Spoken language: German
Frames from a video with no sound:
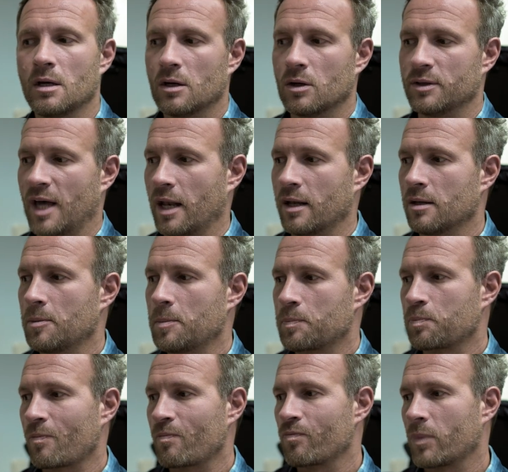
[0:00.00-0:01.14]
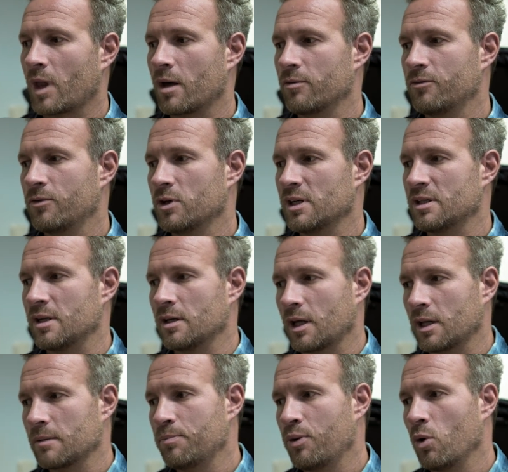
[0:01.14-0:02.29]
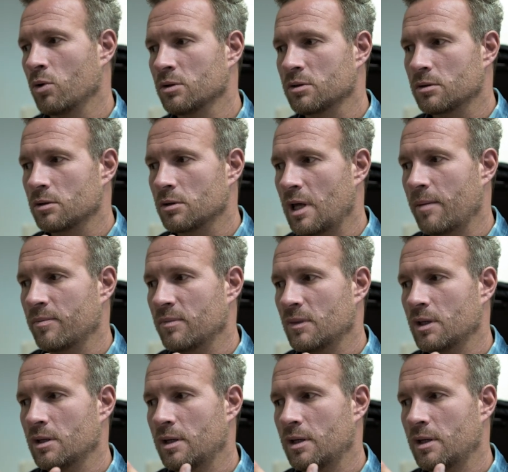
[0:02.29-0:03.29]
Und dann würde ich den dritten Punkt nehmen,